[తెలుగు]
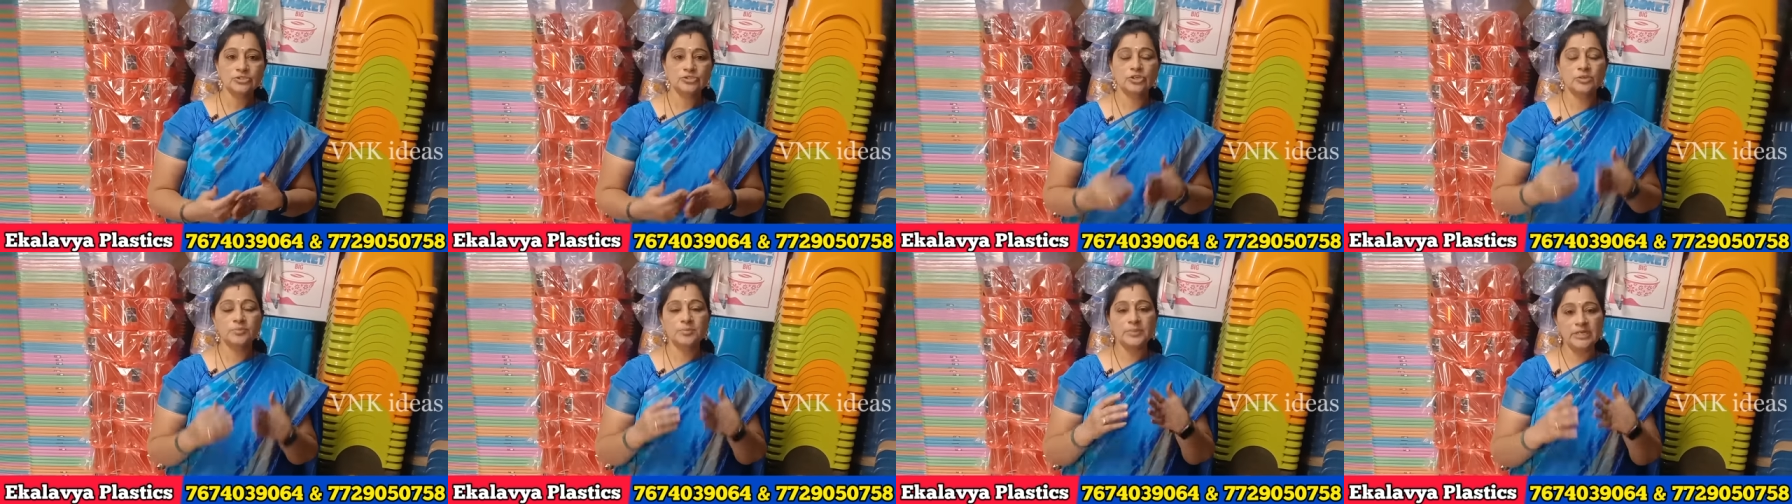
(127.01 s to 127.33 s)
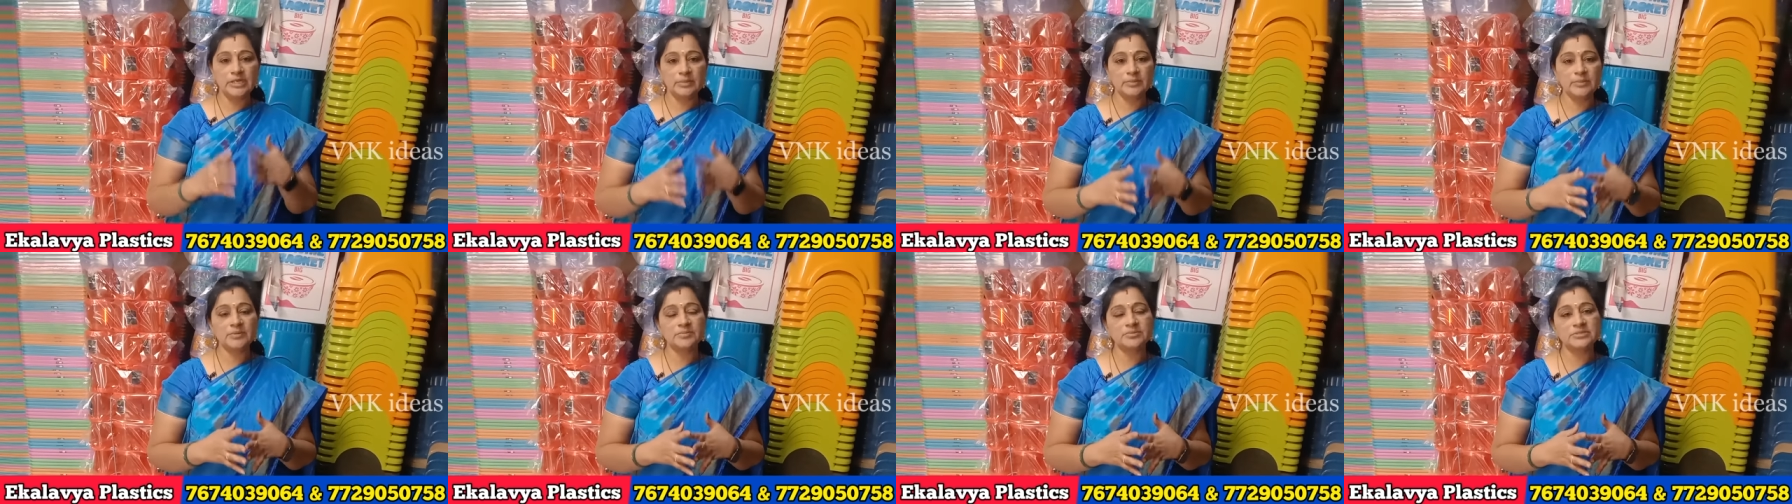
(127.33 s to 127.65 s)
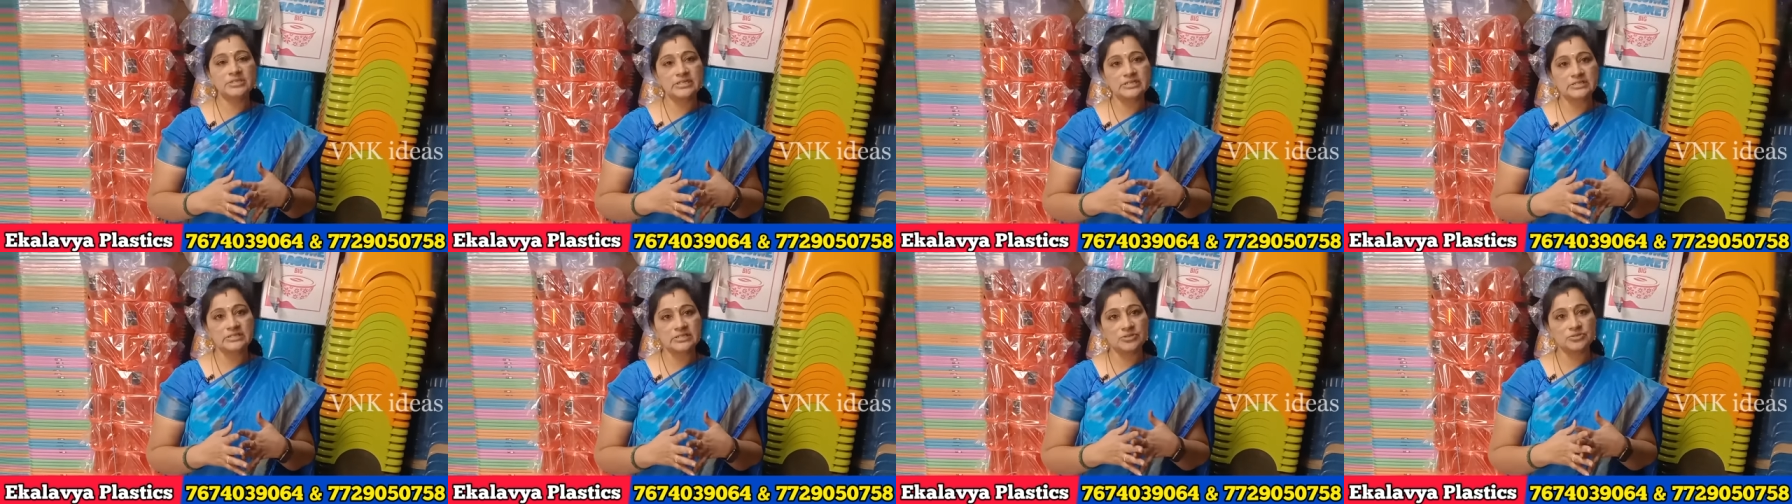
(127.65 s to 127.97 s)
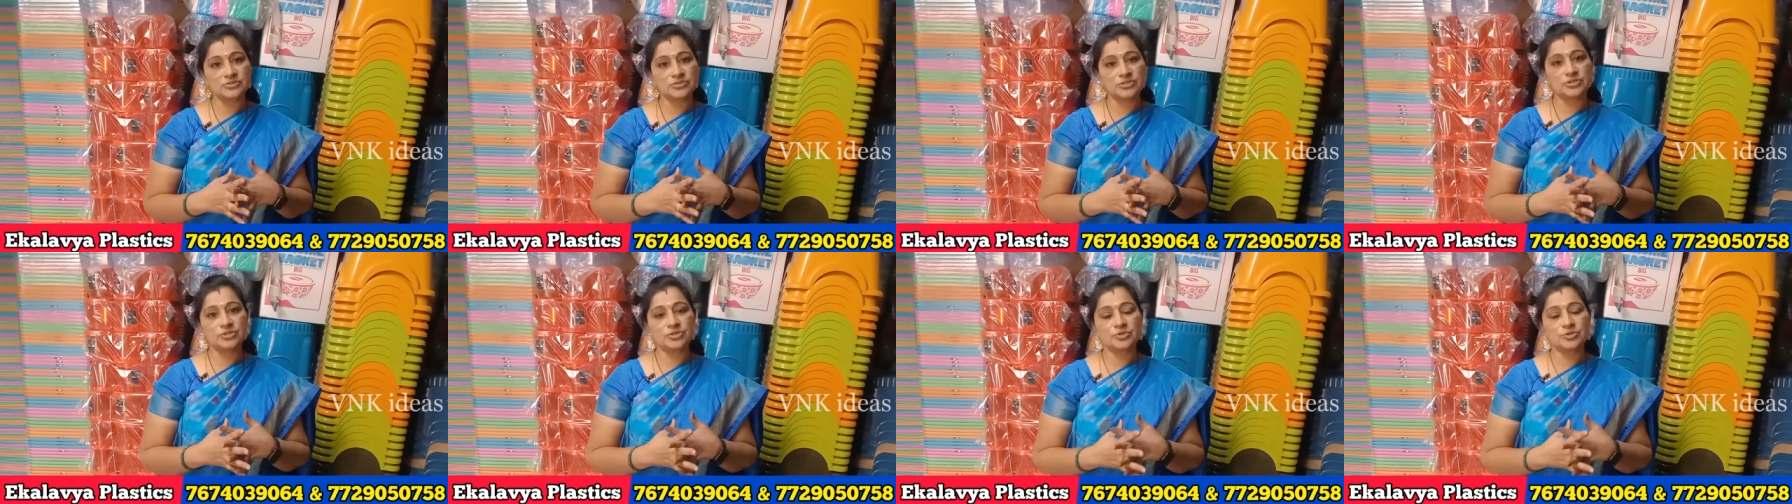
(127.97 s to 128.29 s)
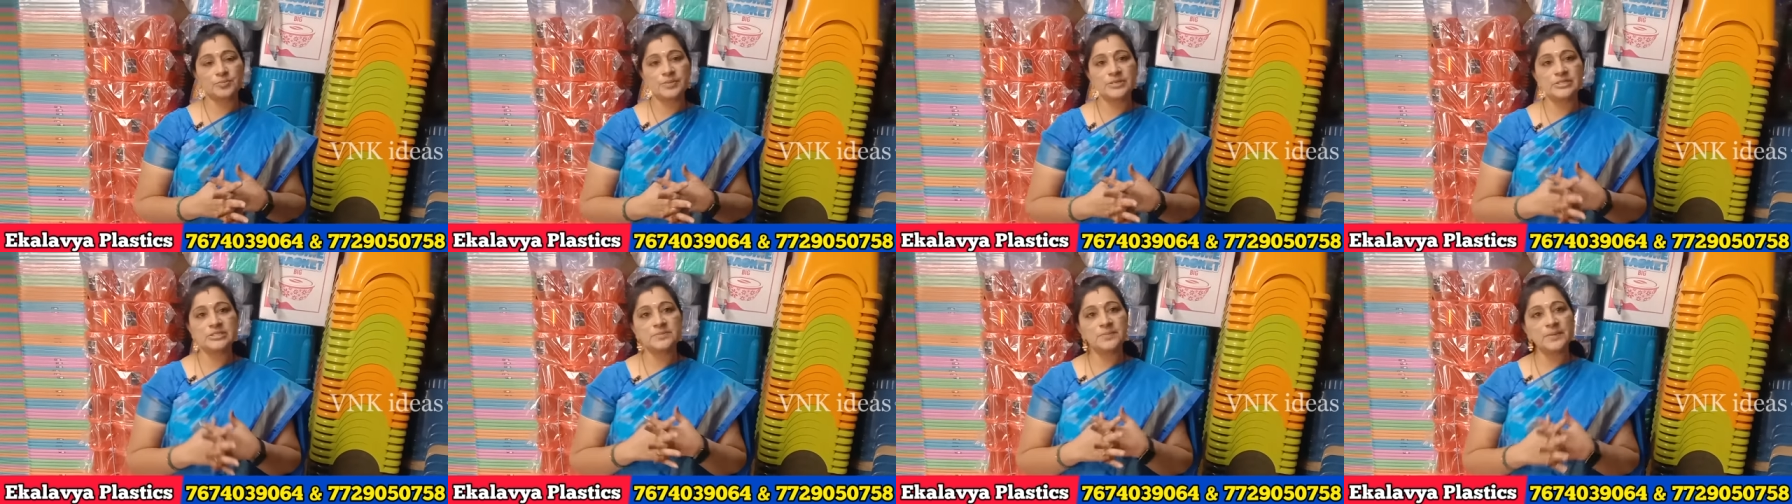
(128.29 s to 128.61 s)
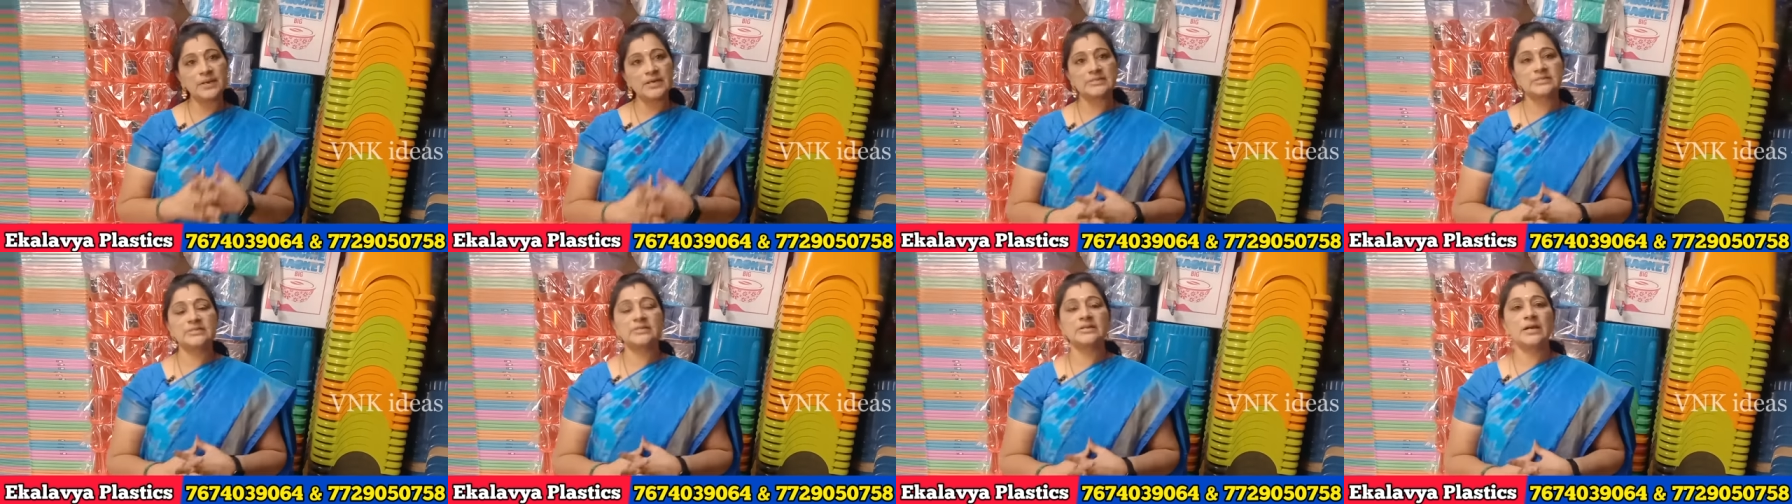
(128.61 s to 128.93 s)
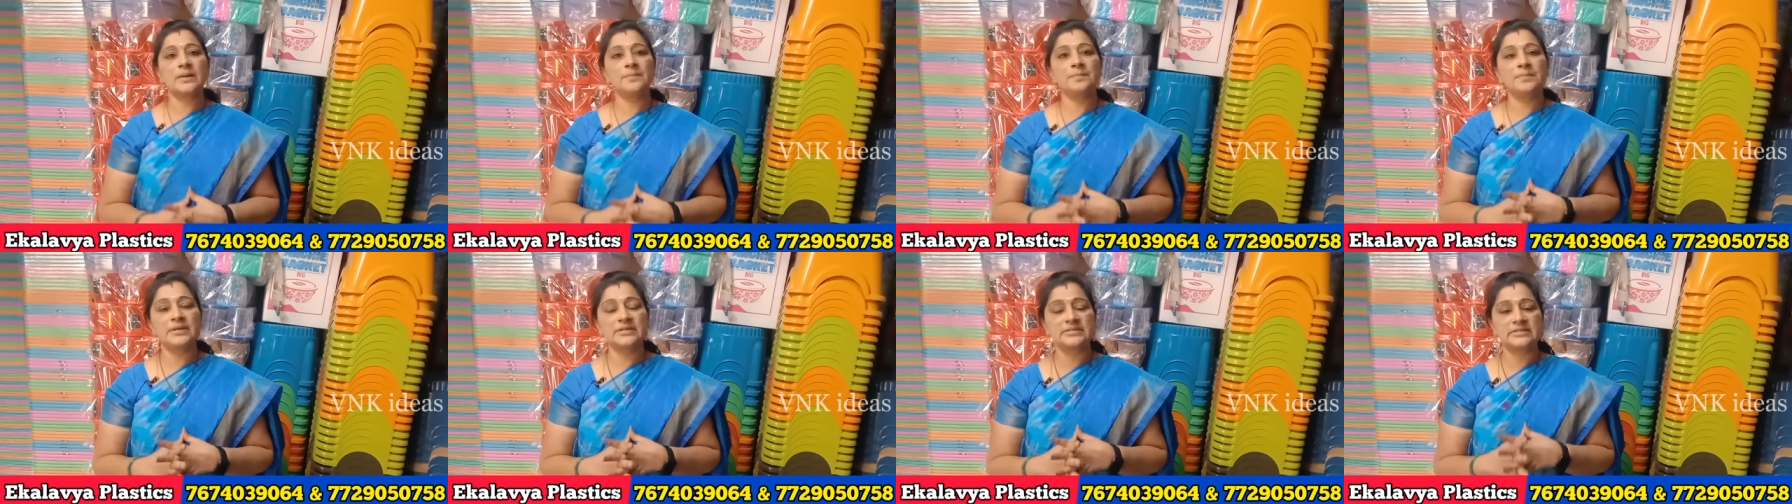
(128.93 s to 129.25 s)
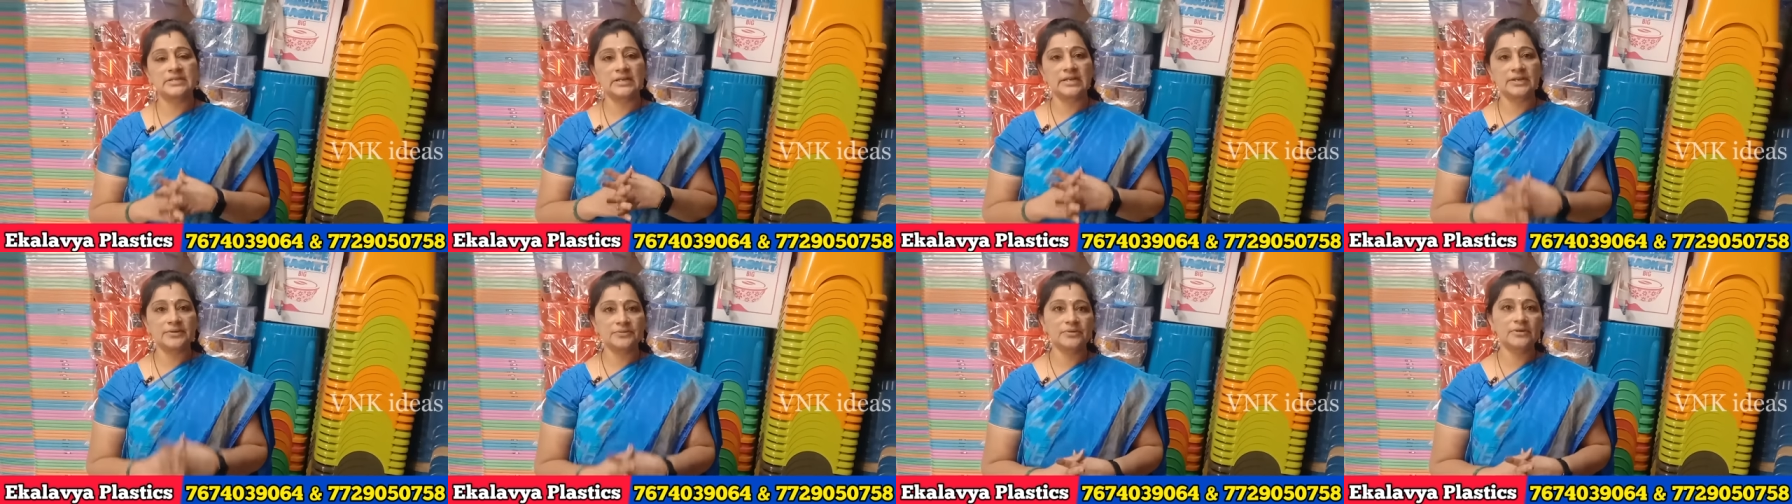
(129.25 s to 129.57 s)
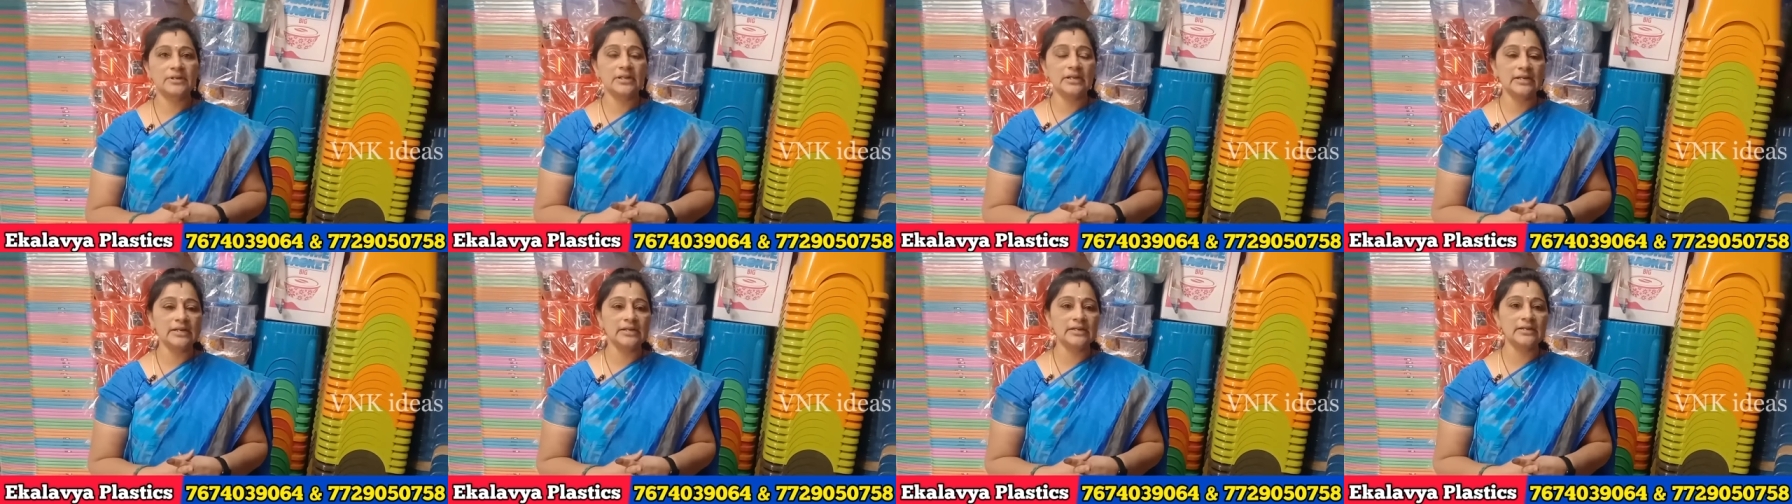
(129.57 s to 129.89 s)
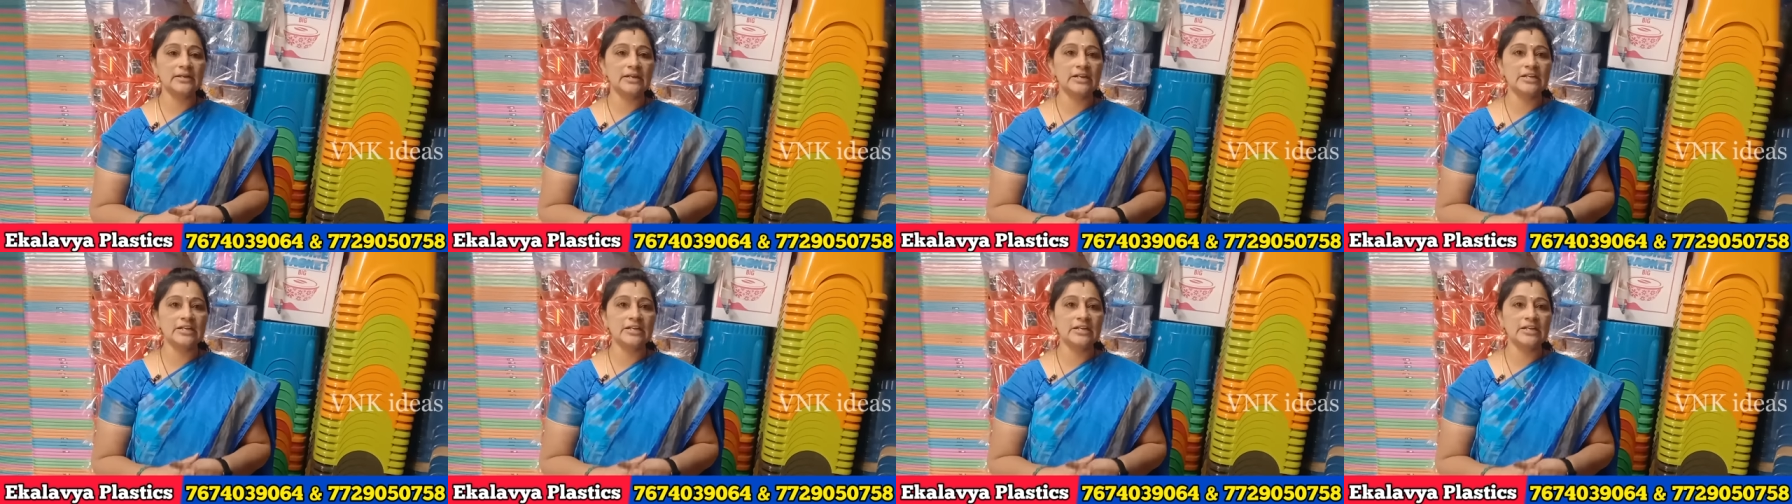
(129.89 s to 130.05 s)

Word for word: సో మినిమం సిక్స్ థౌజండ్ రూపీస్ పార్సిల్ కంపల్సరీ ఉండాలి